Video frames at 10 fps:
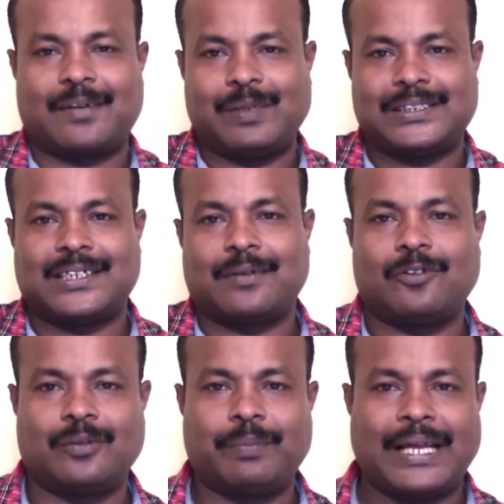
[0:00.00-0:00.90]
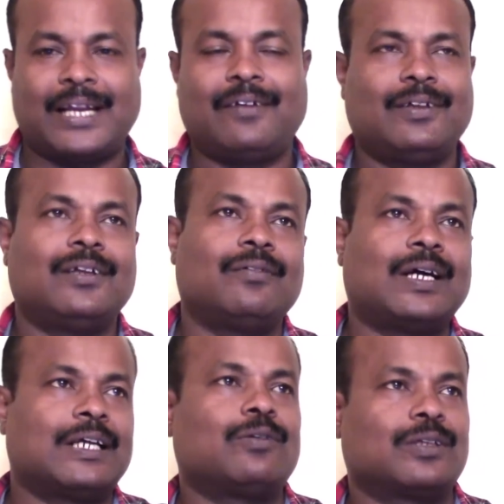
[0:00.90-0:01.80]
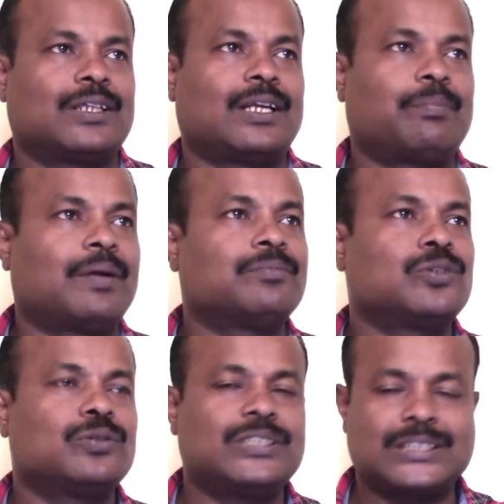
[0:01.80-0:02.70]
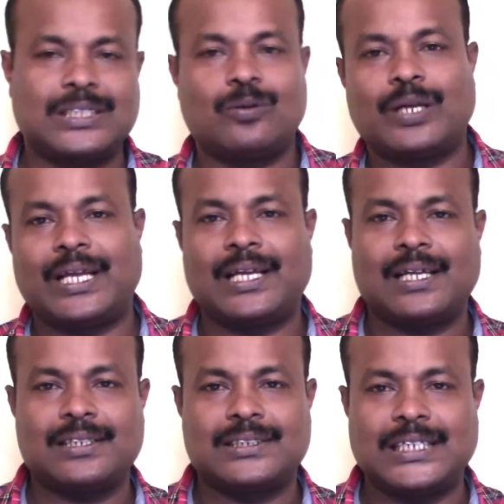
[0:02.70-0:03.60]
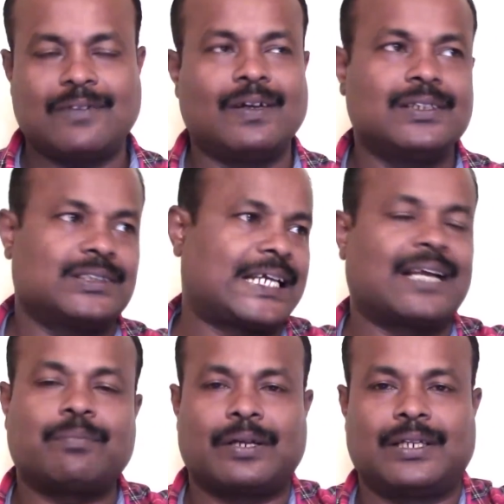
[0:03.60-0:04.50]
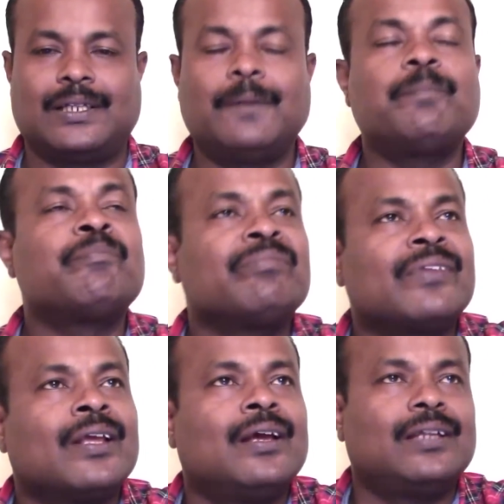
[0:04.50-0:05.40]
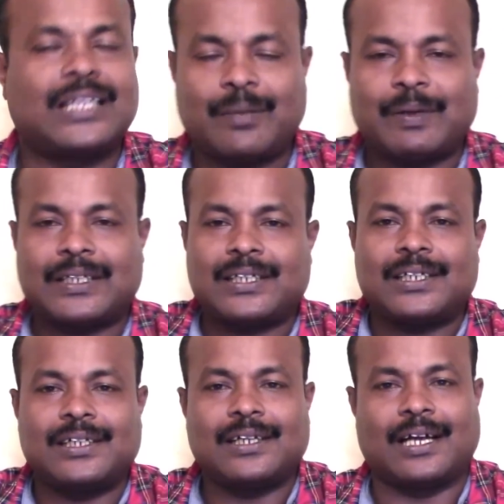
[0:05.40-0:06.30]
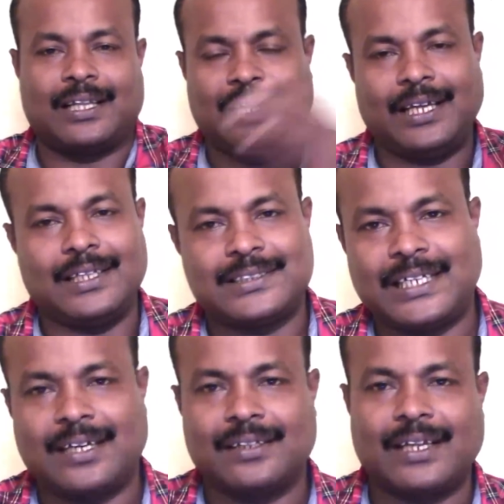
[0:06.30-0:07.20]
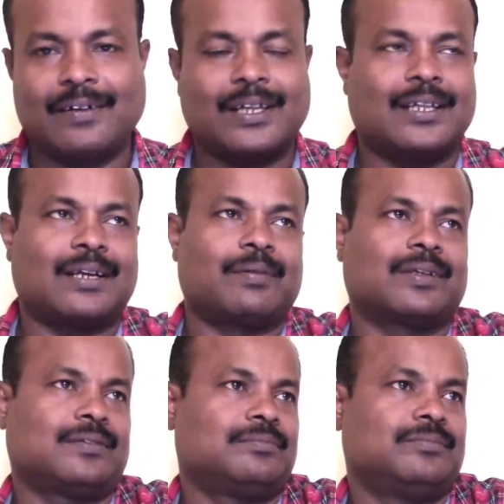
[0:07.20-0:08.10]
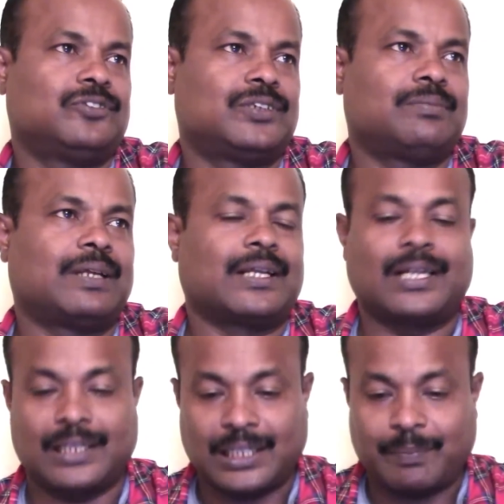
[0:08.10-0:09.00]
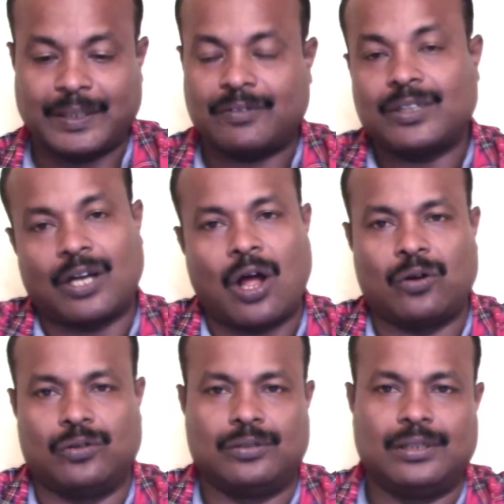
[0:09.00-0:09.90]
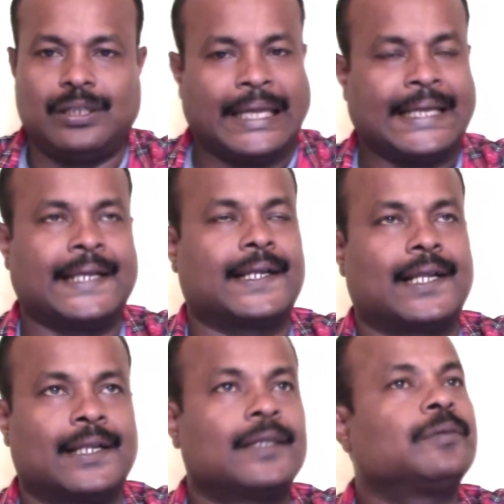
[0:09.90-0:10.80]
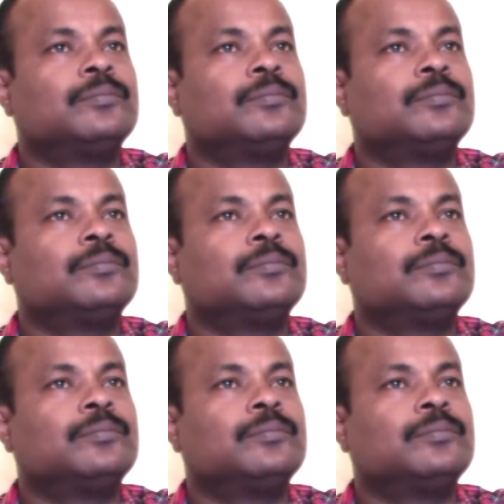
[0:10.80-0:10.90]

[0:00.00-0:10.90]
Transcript: ரமேஷ்ன்ற ஒரு பெயரை வந்து வாங்கி கொடுத்த திரைப்படம் ஸோ ஜித்தனுடைய சீக்வல் செகண்ட் பார்ட் இது இந்த திரைப்படத்திற்கு அதே ஸ்ரீகாந்த் தேவை தான் இந்த திரைப்படத்துக்கு மியூசிக் பண்ணியிருக்காரு இந்த திரைப்படத்தை வந்து ராகுல் இயக்கியிருக்கிறாரு